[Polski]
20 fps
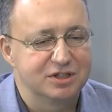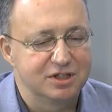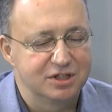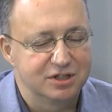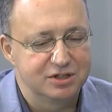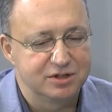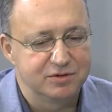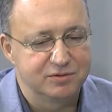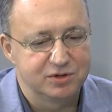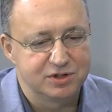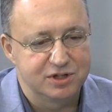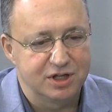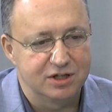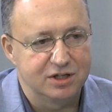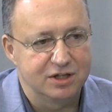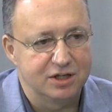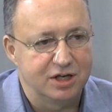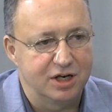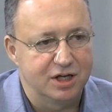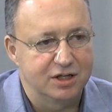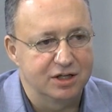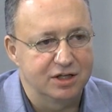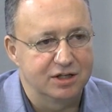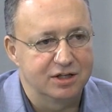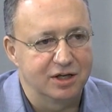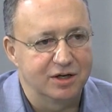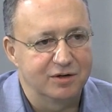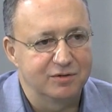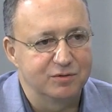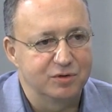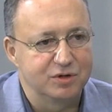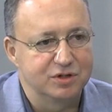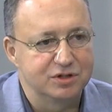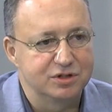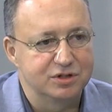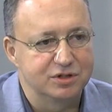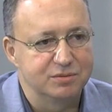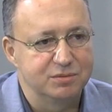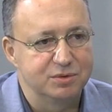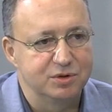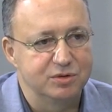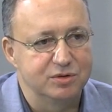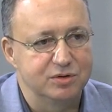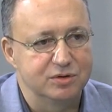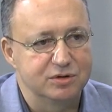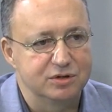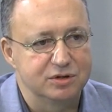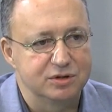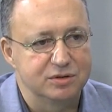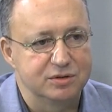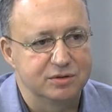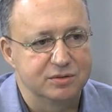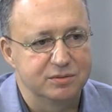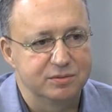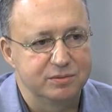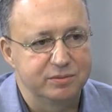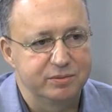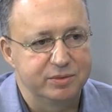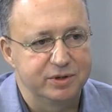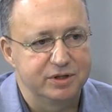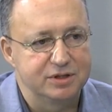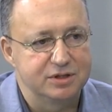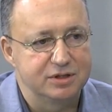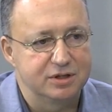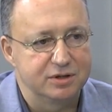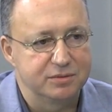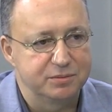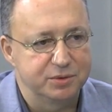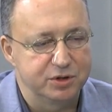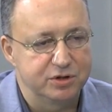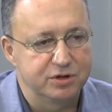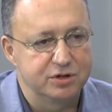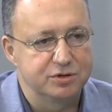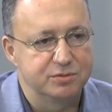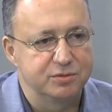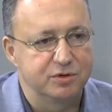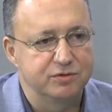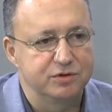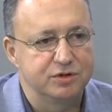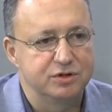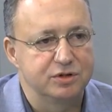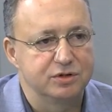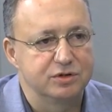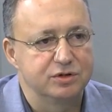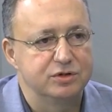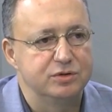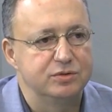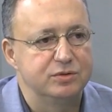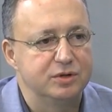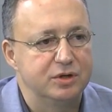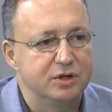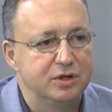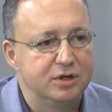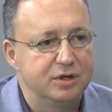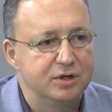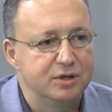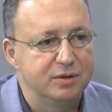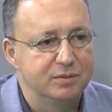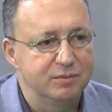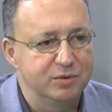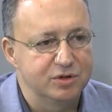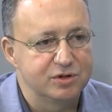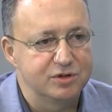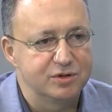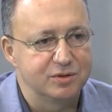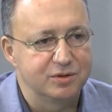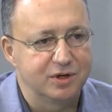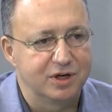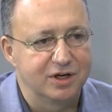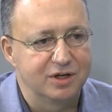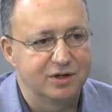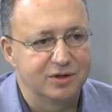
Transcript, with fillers: wrażenie, że w ostatnich latach tak właśnie było, że prezydent Piotr Grzymowicz rządził mocną